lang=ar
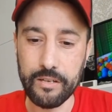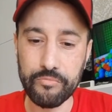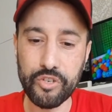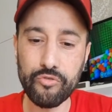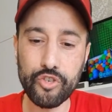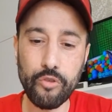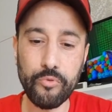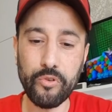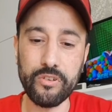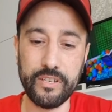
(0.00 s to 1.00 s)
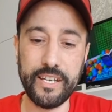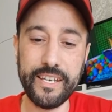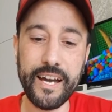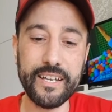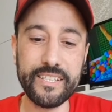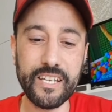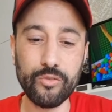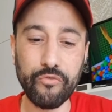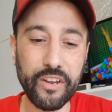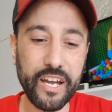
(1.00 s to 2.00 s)
نمشيو نجاوبو على
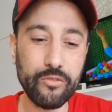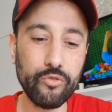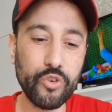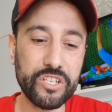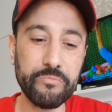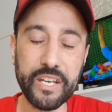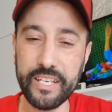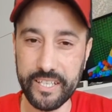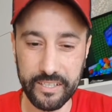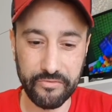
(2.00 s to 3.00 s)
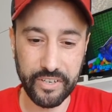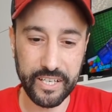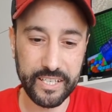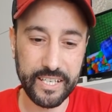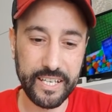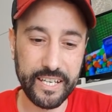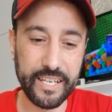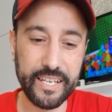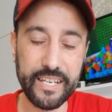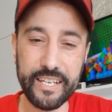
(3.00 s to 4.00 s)
زادو في القانون واش يمكن لي ندفع
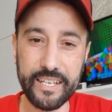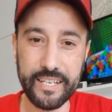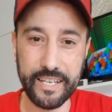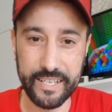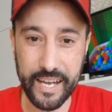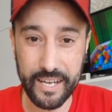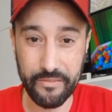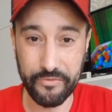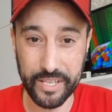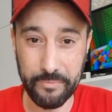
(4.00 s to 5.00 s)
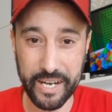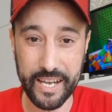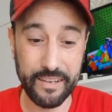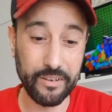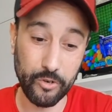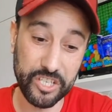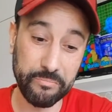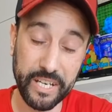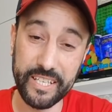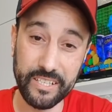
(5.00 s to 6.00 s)
أه هنا في هاد المرحله آه، واش
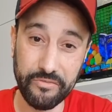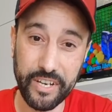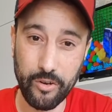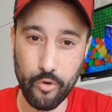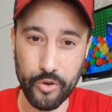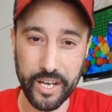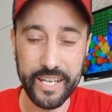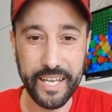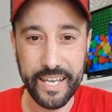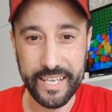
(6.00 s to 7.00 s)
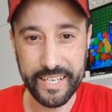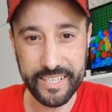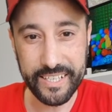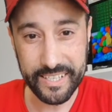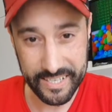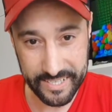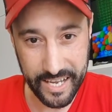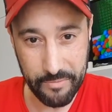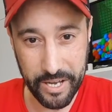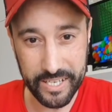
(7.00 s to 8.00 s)
يمكن لي ندفع لخويا يعني
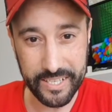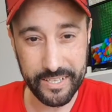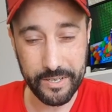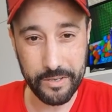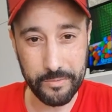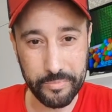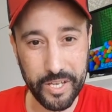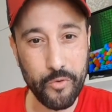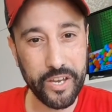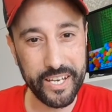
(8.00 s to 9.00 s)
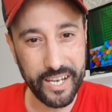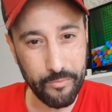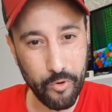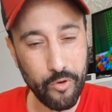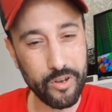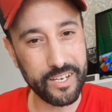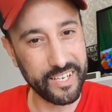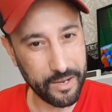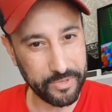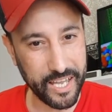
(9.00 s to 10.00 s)
النصابه بداو كيلعبوا
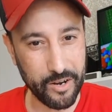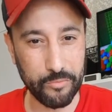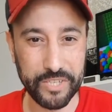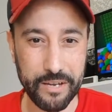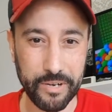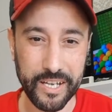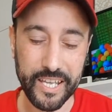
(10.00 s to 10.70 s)
اللعب ديالهم دابا